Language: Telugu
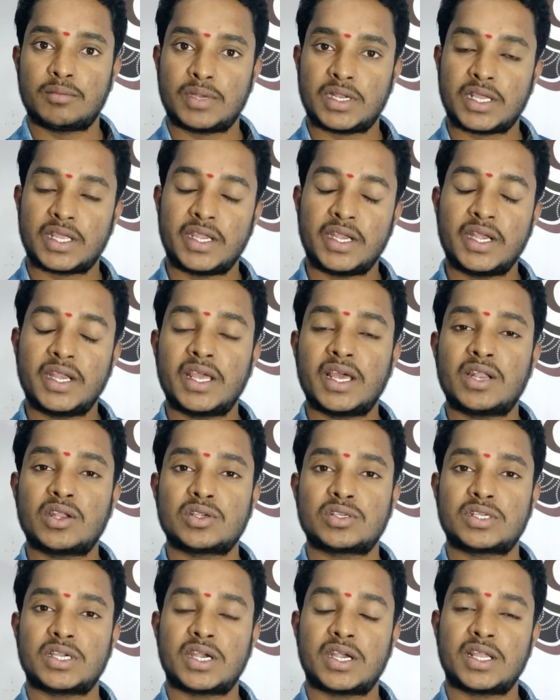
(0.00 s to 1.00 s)
మనకి ఇండియాలో
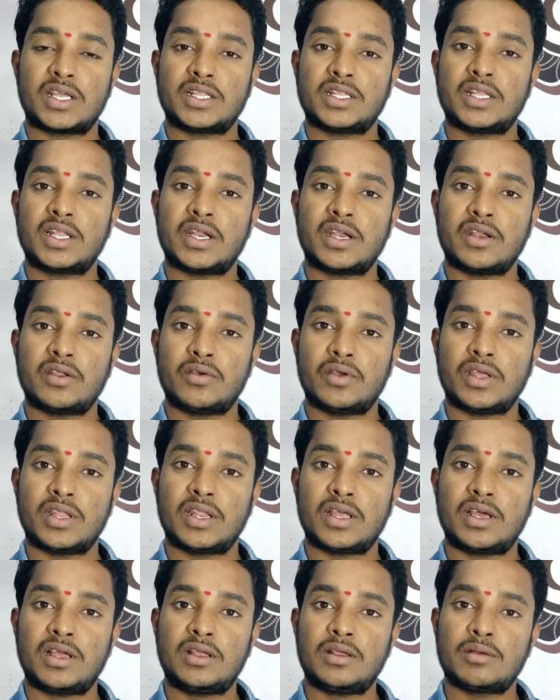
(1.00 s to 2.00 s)
స్టార్ట్ అయింది రెండు వేల
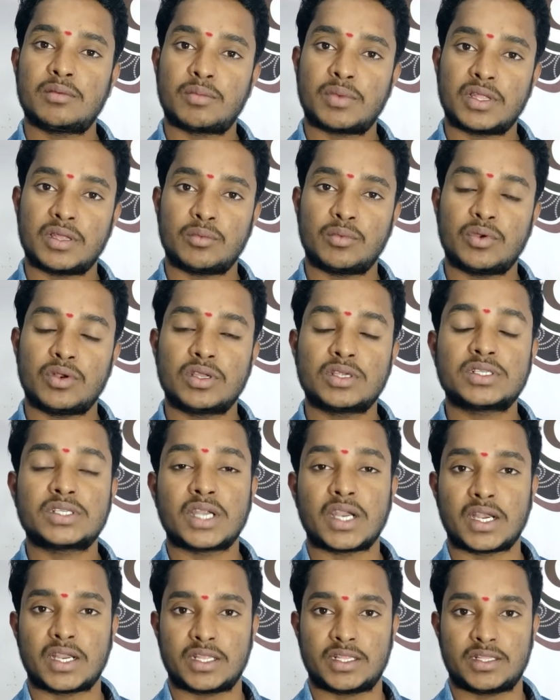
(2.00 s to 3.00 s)
పదమూడులో
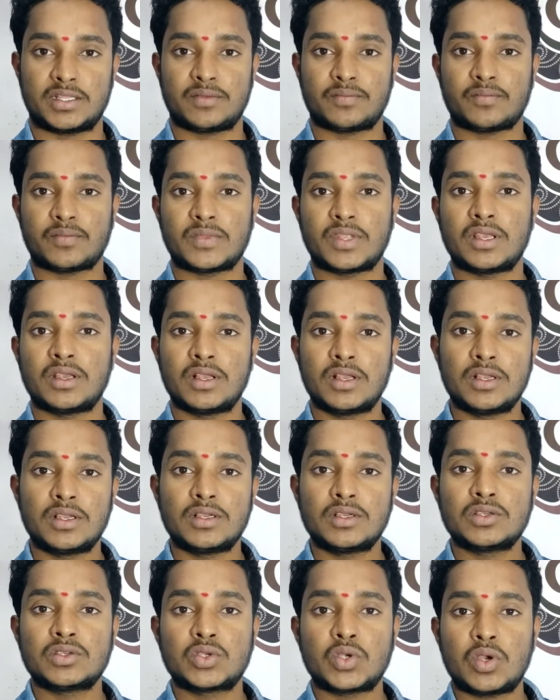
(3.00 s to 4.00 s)
స్టార్ట్ అయింది
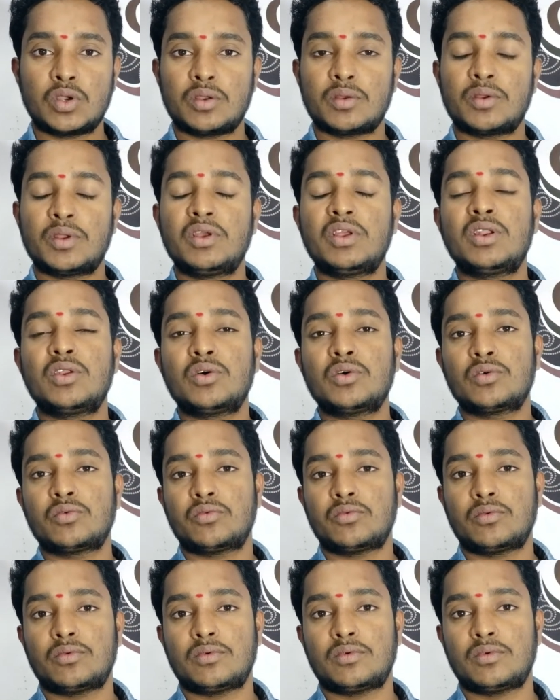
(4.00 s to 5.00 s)
సో వీళ్ళు
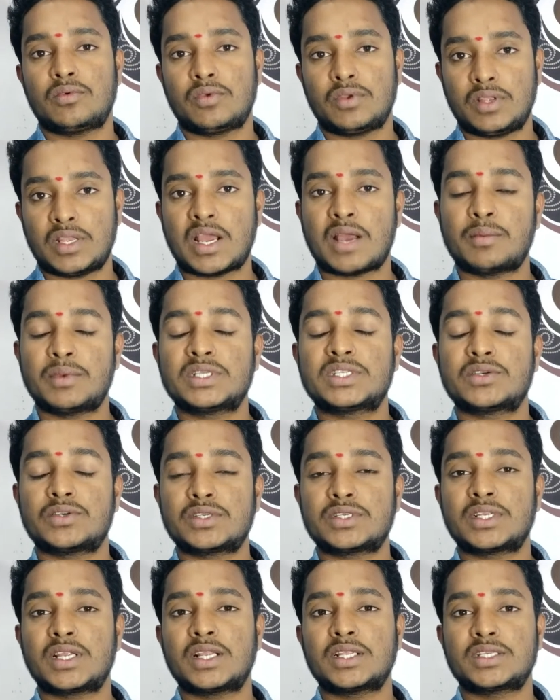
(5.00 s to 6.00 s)
యాభై
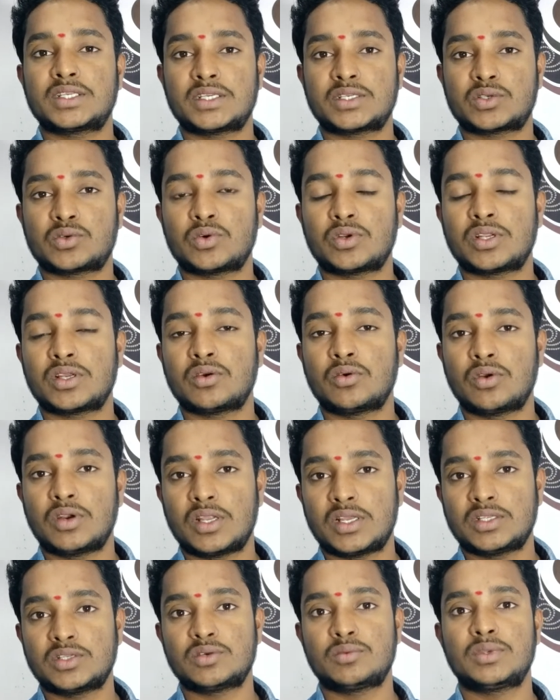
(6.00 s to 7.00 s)
సంవత్సరాలు చేసుకొని
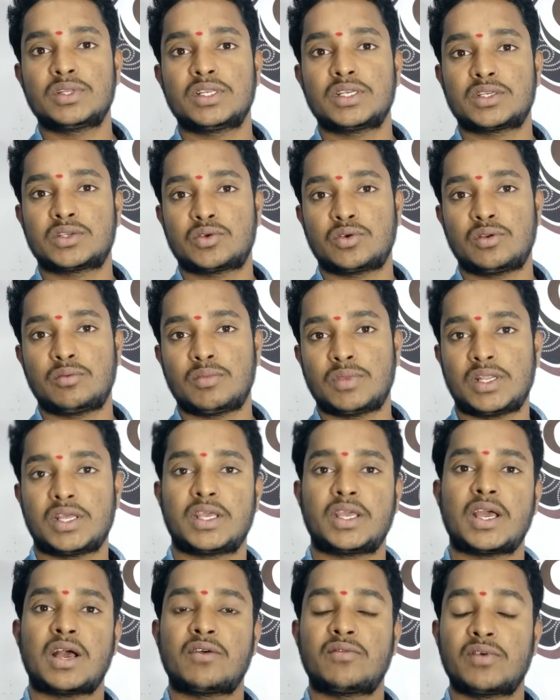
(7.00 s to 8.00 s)
గోల్డెన్ జూబ్లీ చేసుకొని
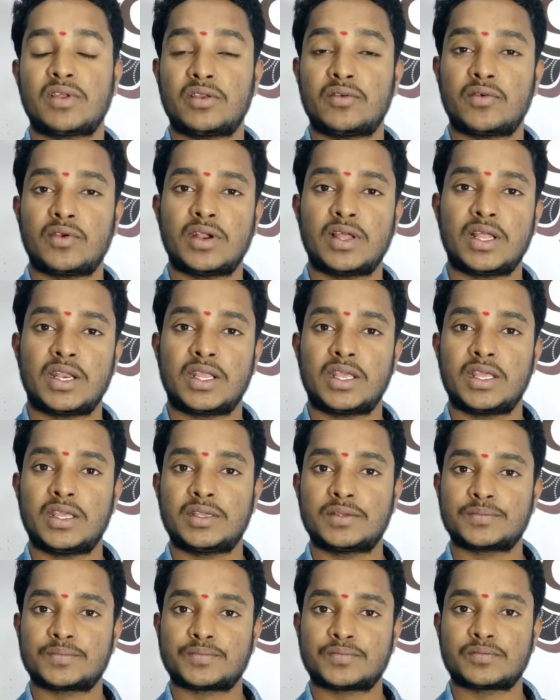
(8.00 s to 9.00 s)
మనకి ఆఫర్ ఇవ్వడానికి
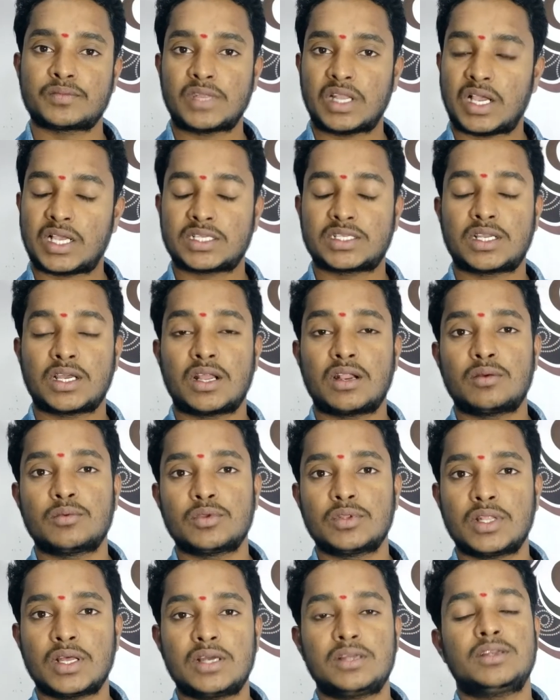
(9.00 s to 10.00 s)
ఆస్కారం
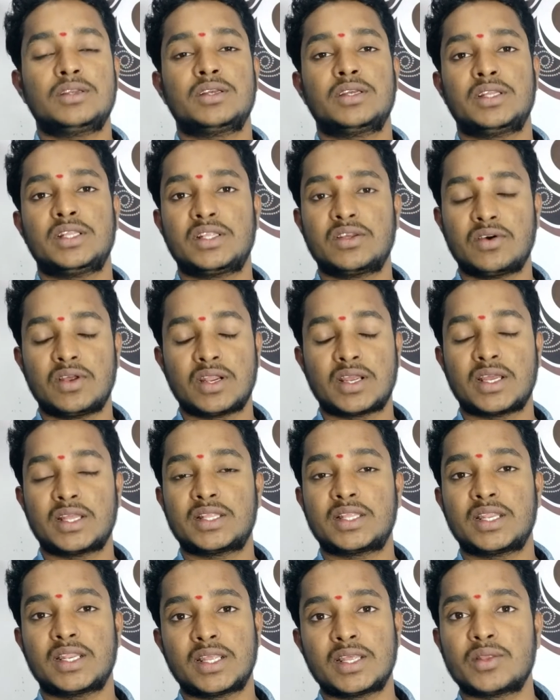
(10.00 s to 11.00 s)
ఉందా ఎంతవరకు
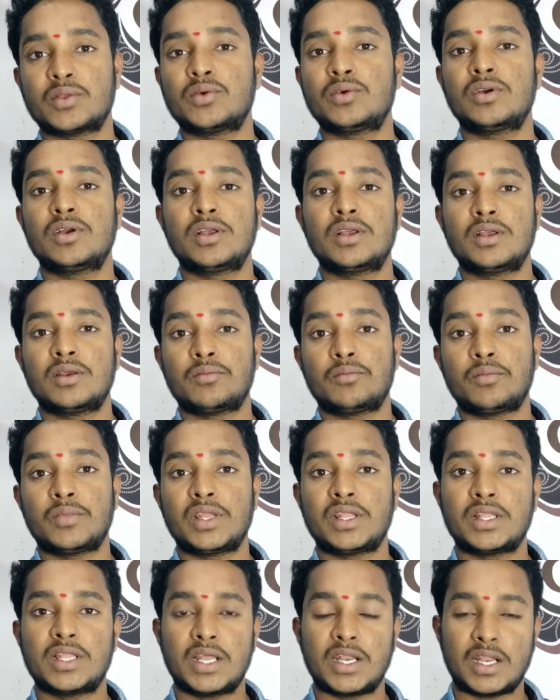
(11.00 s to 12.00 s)
అయితే లేదు
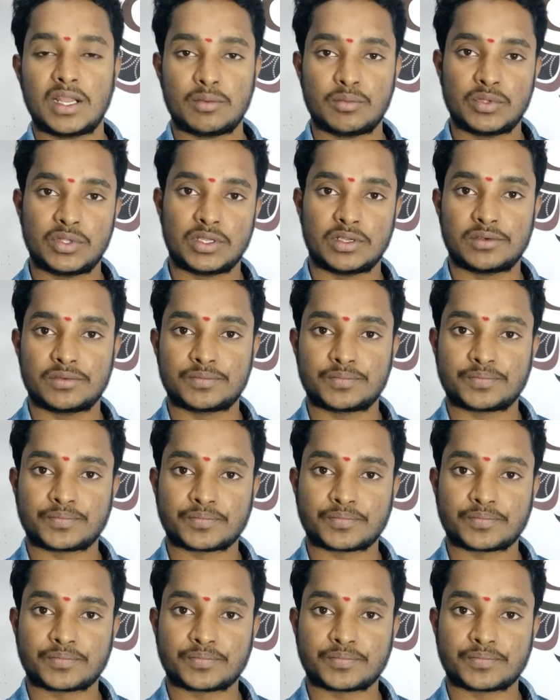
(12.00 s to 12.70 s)
మీరు దాన్ని నమ్ముతారు